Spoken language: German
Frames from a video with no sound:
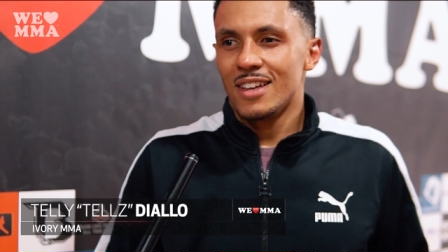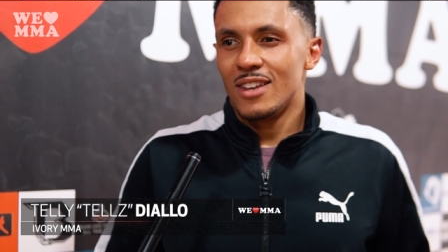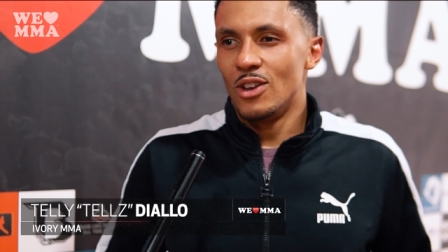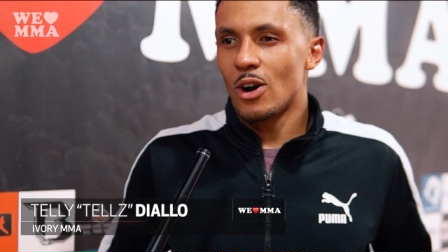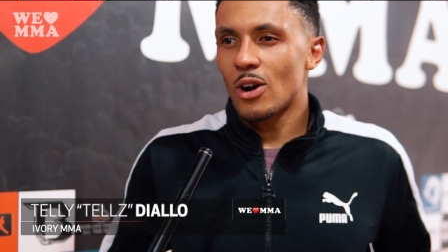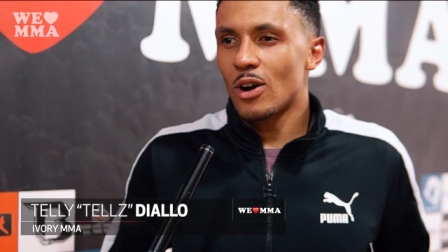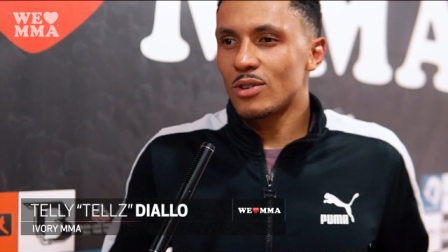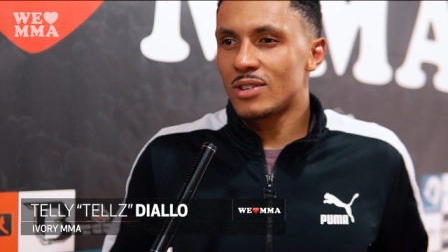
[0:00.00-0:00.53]

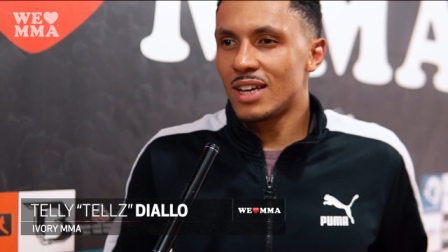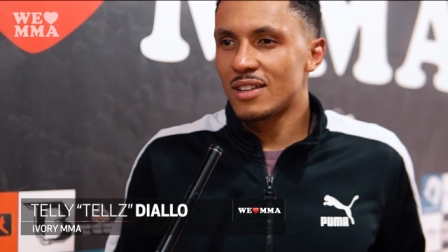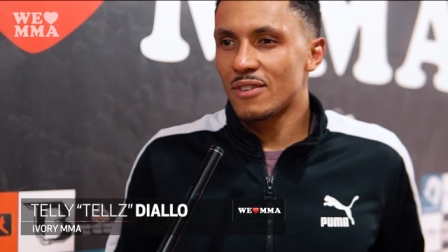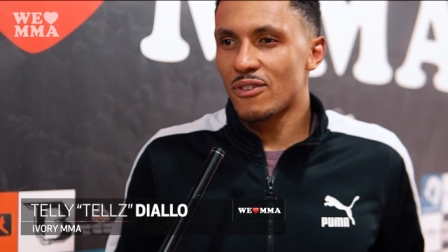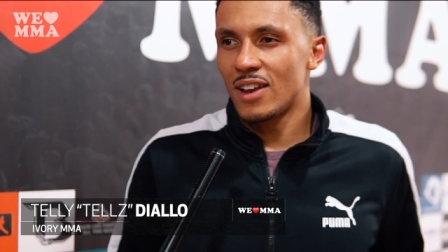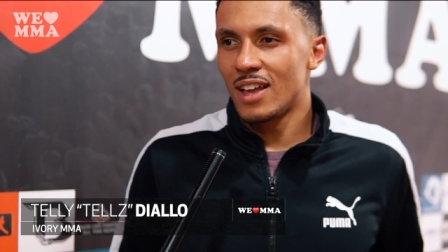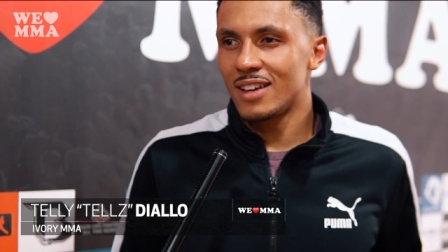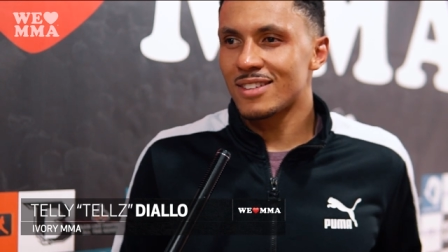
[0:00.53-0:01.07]
Knockout hätte
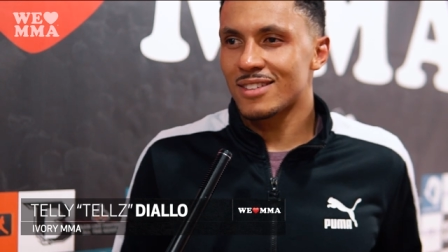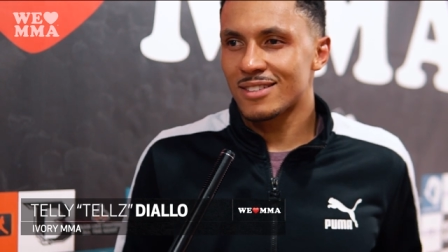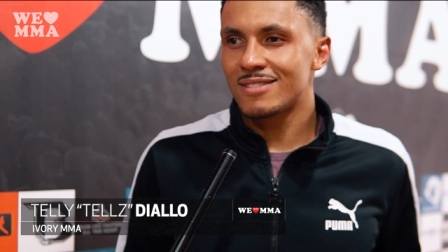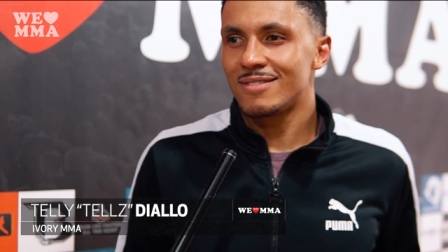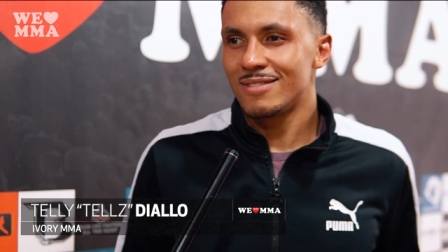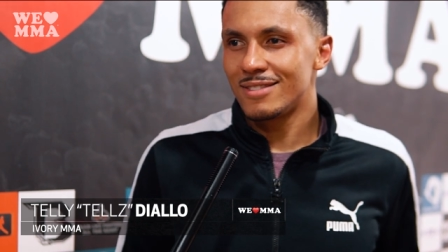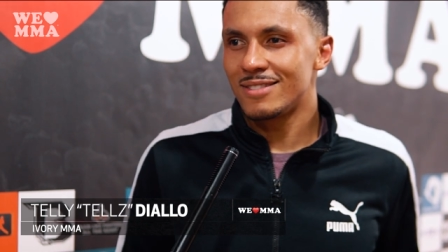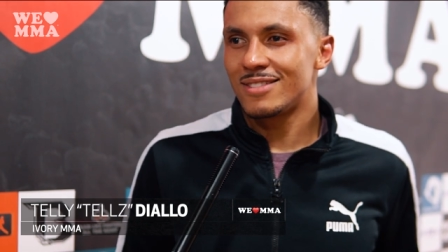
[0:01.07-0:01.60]
vielleicht
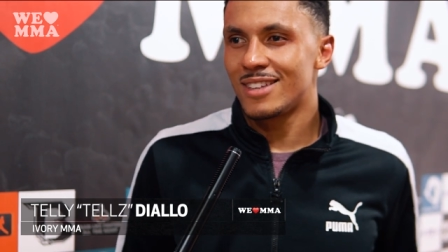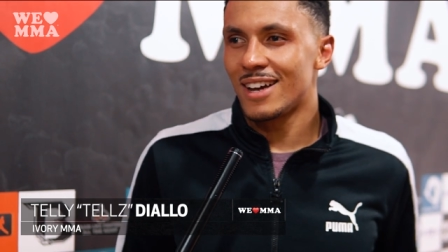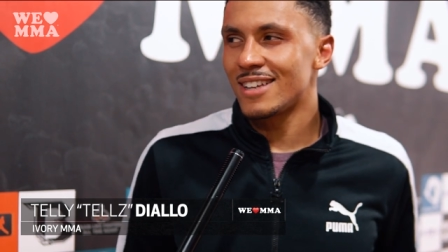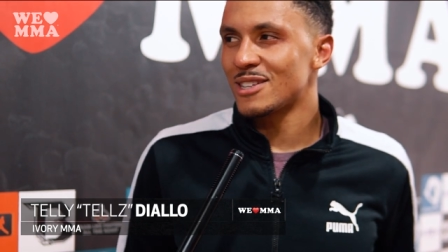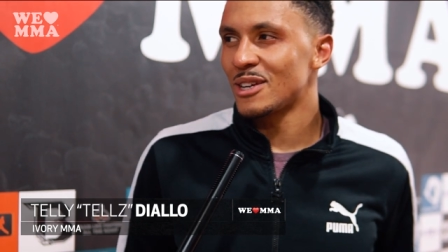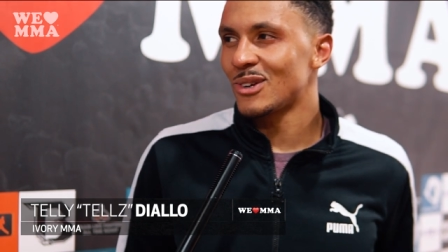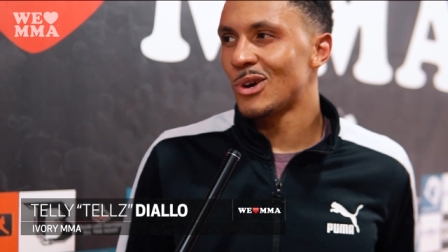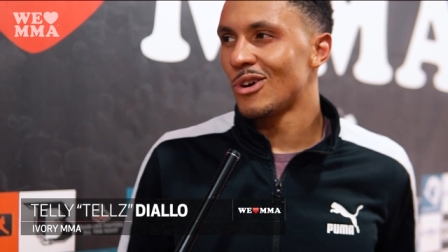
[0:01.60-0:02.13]
da
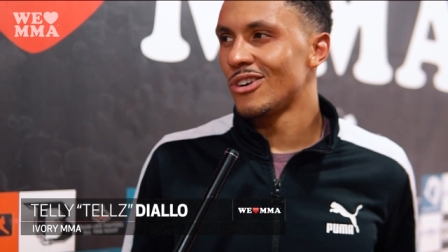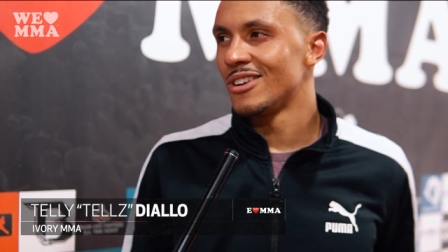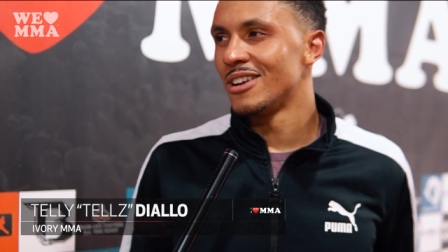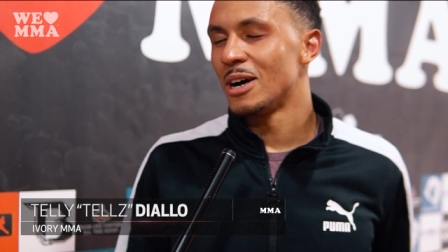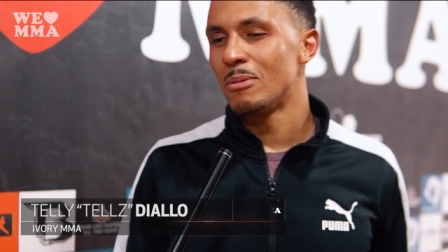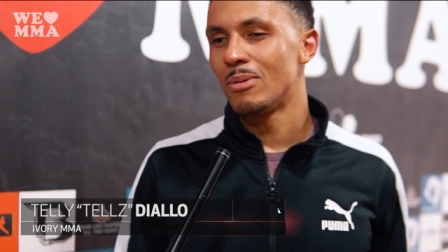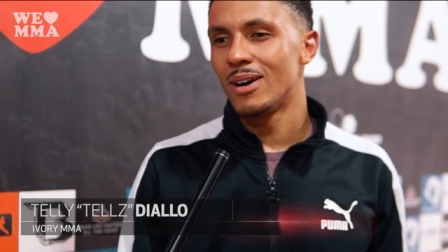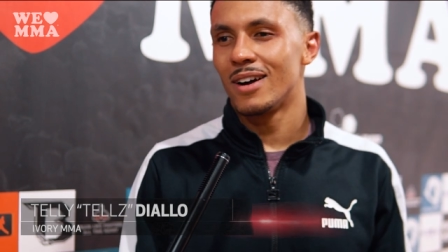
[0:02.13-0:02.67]
sein können,
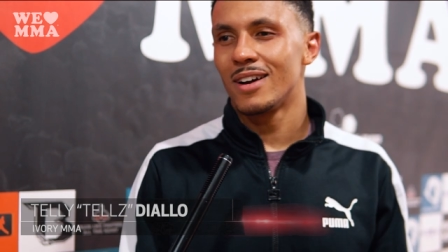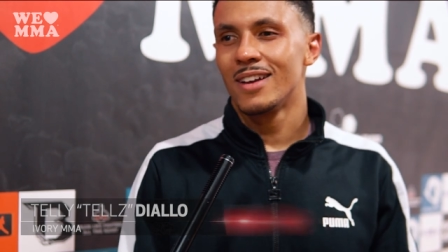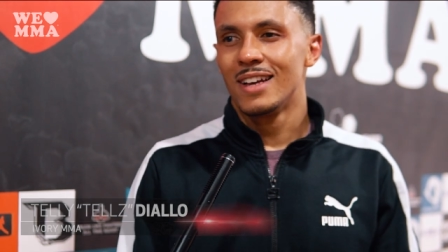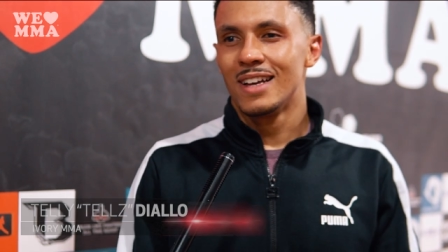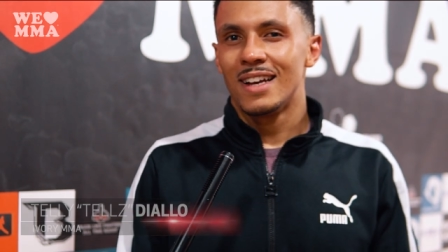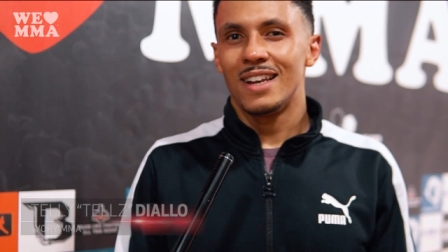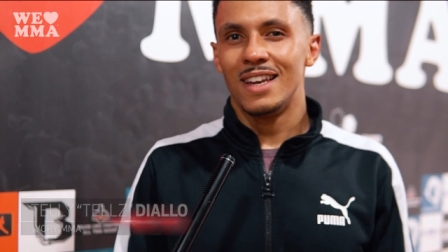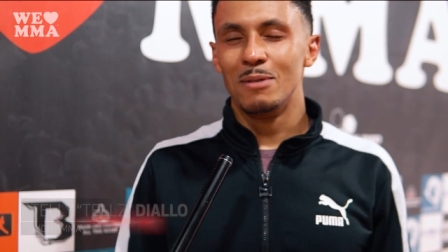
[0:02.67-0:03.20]
aber
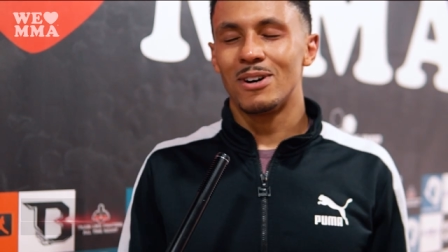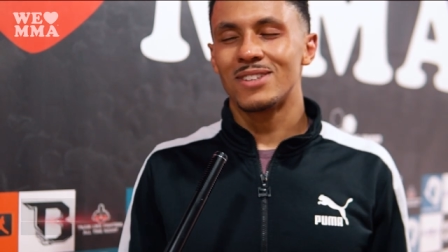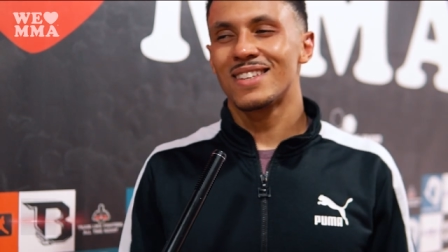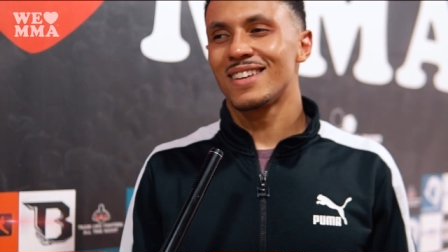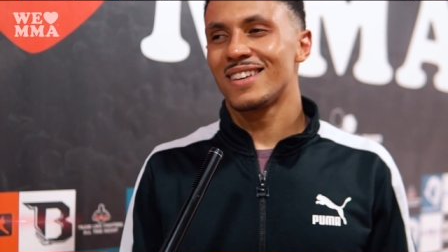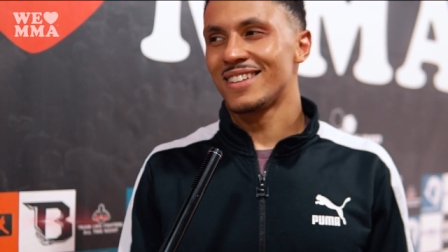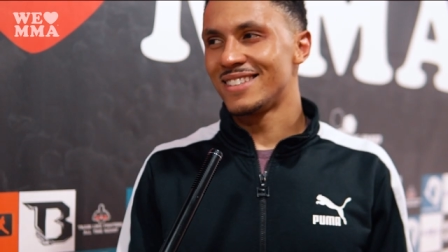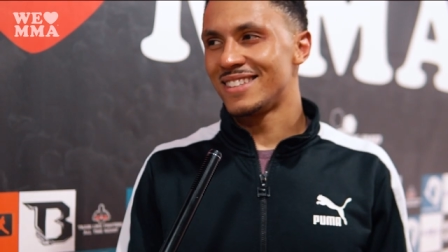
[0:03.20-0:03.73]
lieber
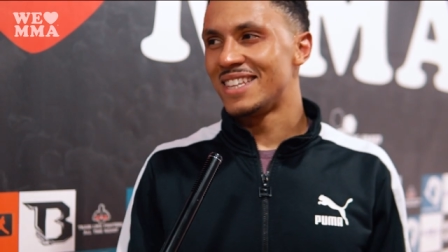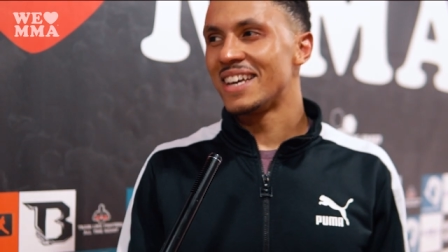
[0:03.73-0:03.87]
sicher